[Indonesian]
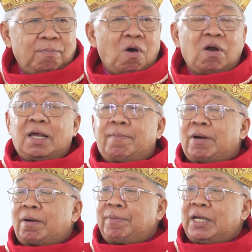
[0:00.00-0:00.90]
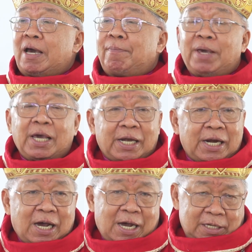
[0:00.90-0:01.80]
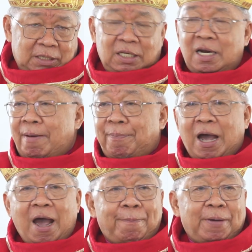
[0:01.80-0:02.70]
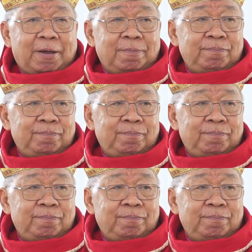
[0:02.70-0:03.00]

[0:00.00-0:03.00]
Boleh berbeda-beda, tidak apa-apa.